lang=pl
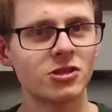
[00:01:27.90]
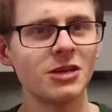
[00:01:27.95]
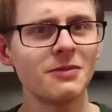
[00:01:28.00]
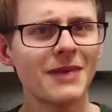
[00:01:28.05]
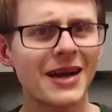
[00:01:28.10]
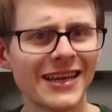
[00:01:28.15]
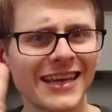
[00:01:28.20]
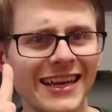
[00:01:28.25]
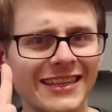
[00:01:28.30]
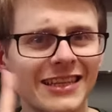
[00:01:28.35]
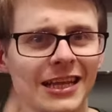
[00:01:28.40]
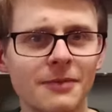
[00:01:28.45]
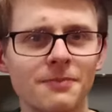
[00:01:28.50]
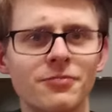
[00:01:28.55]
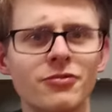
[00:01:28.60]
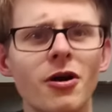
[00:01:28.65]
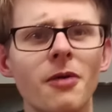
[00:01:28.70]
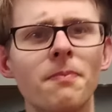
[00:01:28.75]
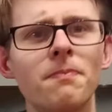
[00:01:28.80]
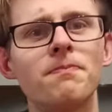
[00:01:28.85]
Ultima 1
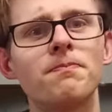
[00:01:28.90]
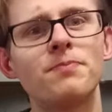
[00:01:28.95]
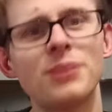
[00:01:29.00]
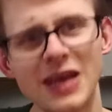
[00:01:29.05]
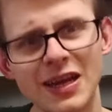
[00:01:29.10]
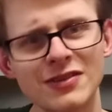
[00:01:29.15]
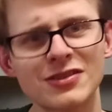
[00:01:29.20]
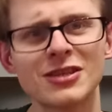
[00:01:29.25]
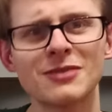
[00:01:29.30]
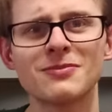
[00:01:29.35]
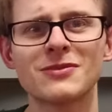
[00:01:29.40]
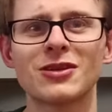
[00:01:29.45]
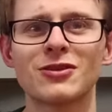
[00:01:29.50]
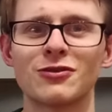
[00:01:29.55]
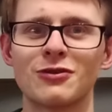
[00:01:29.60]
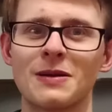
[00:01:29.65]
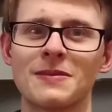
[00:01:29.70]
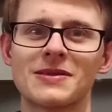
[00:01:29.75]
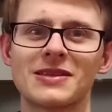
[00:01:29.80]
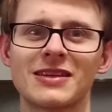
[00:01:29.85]
było pierwszym
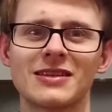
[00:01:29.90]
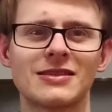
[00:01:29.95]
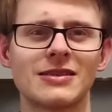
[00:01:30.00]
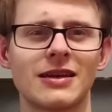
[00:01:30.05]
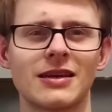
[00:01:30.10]
tytułem z tej